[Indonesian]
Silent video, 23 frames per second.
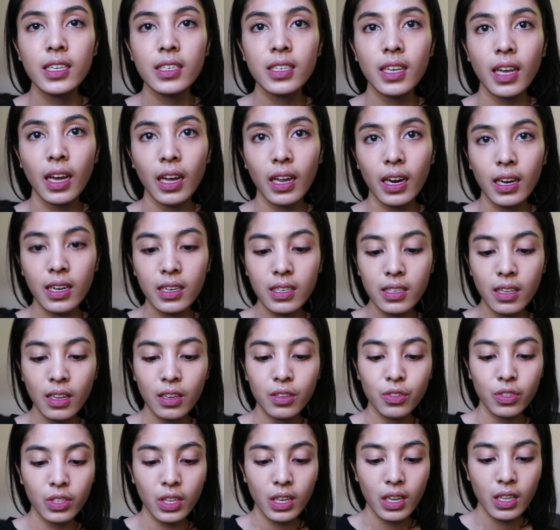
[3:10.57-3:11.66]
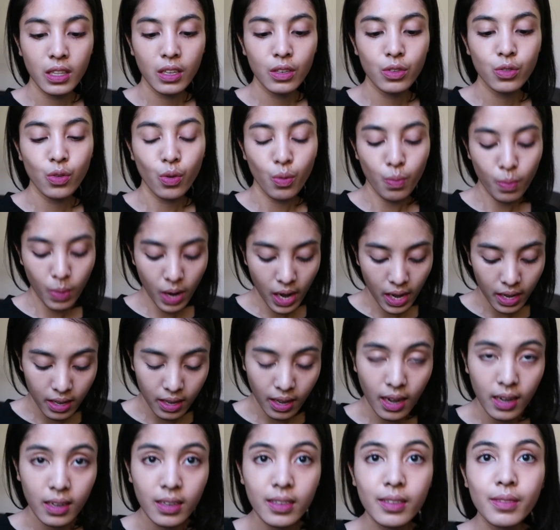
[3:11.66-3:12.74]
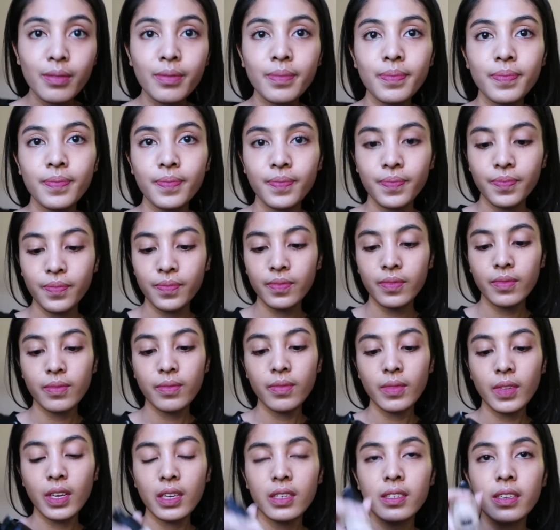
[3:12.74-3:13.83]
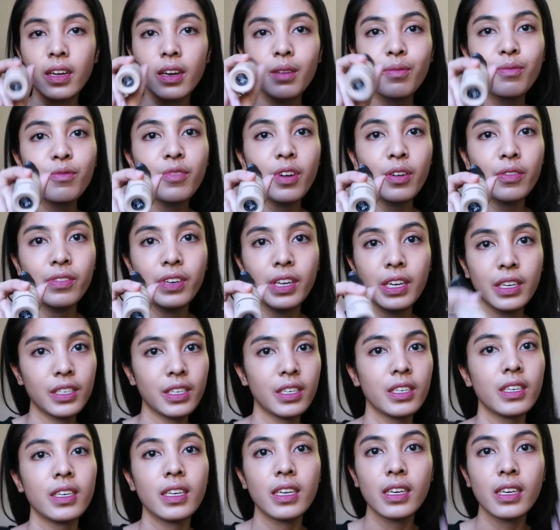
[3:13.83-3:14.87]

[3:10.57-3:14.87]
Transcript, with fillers: sekarang selanjutnya kita coba yang serum foundation